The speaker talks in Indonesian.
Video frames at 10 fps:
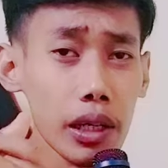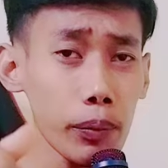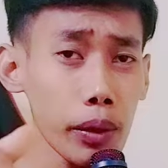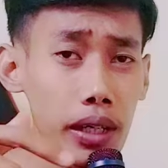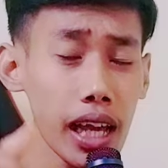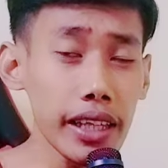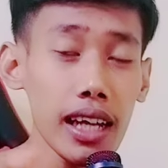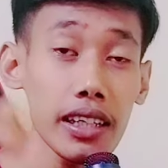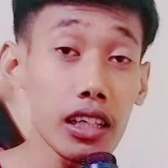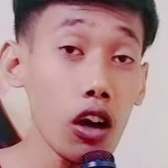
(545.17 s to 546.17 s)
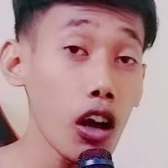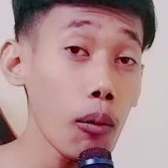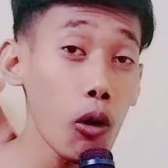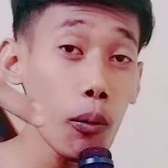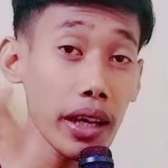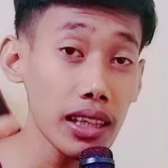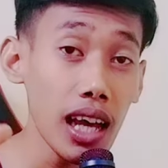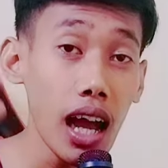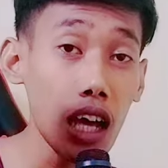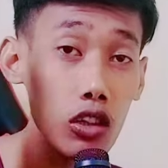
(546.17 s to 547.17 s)
link pembeliannya di kolom
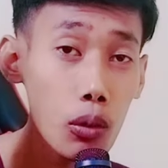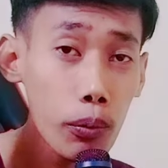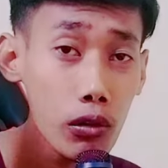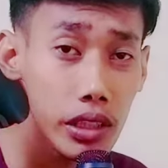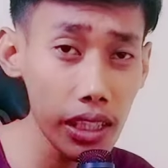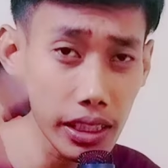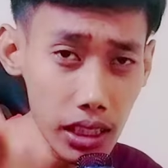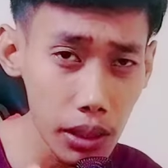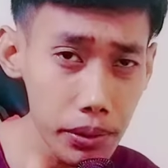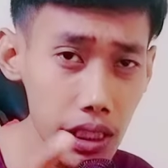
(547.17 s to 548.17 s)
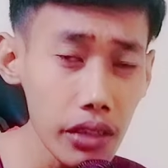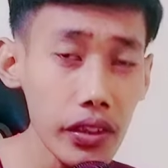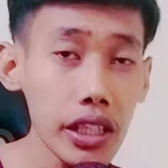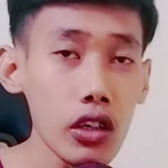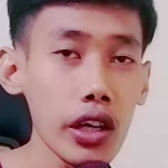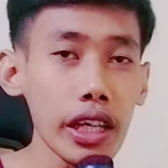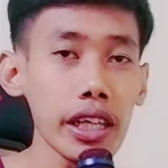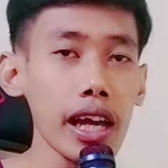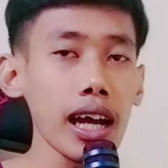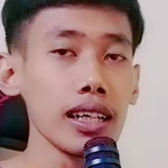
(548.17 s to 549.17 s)
komentar ataupun di deskripsi video
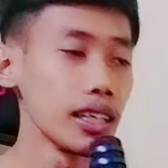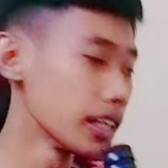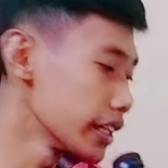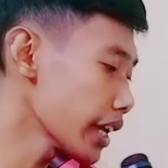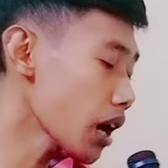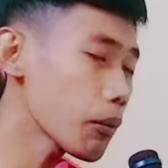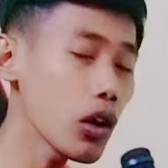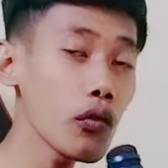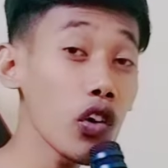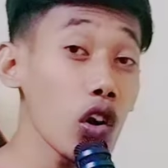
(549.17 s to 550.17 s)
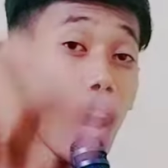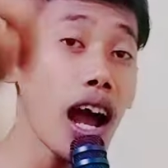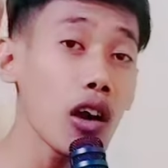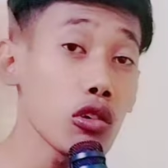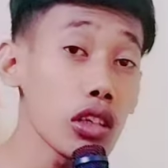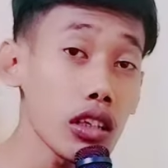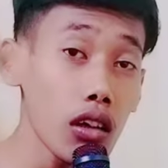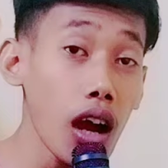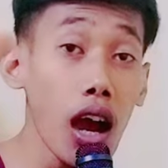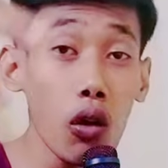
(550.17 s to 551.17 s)
ini ya. Yang belum follow akun
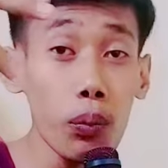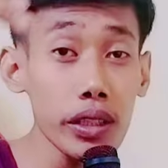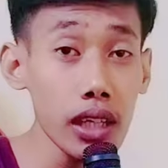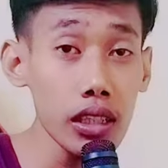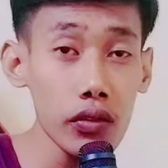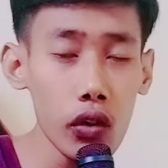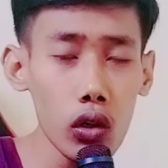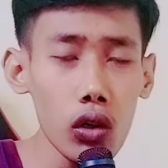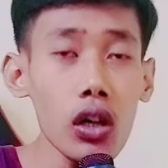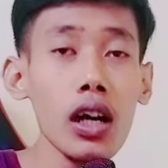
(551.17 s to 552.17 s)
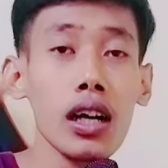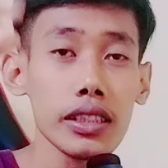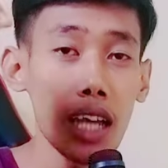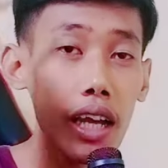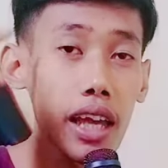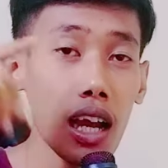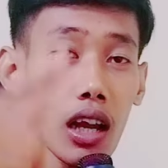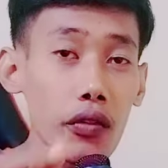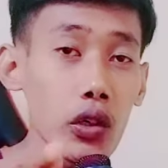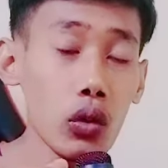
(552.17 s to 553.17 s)
TikTok aku bisa di follow Cahya
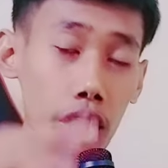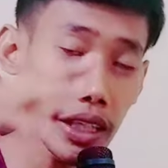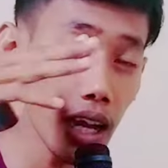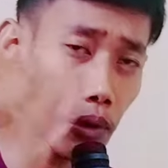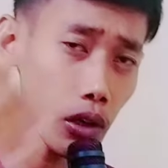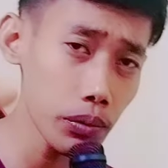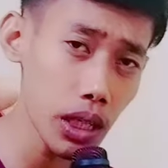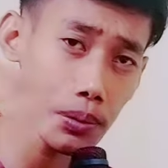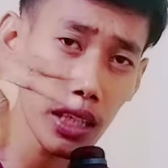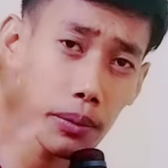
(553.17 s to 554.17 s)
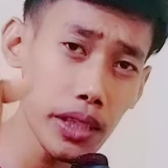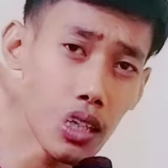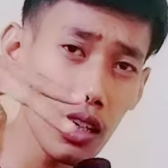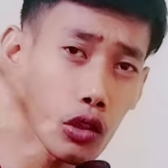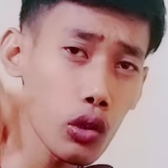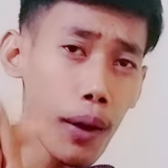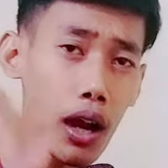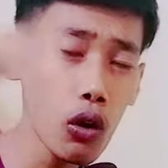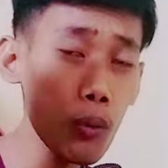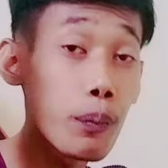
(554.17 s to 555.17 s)
Review. Yang belum subscribe channel YouTube
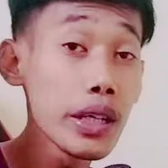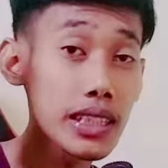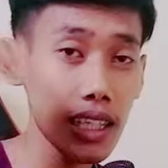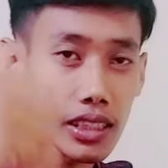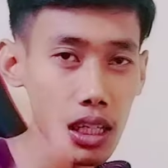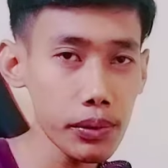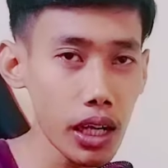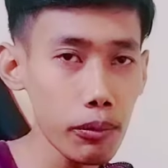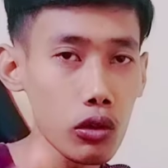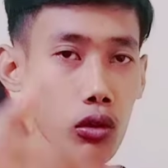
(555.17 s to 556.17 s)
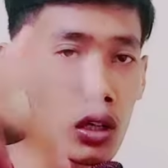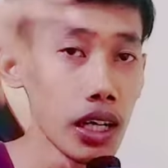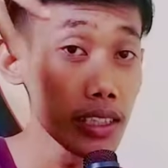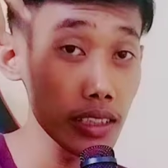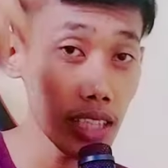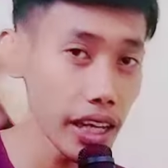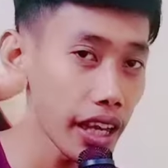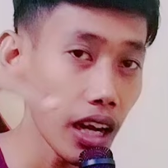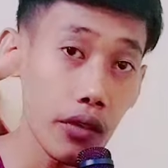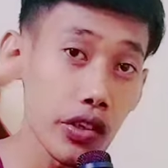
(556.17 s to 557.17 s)
aku bisa di subscribe dulu
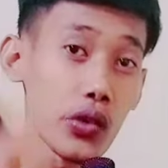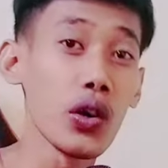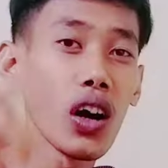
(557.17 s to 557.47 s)
Cahya Review.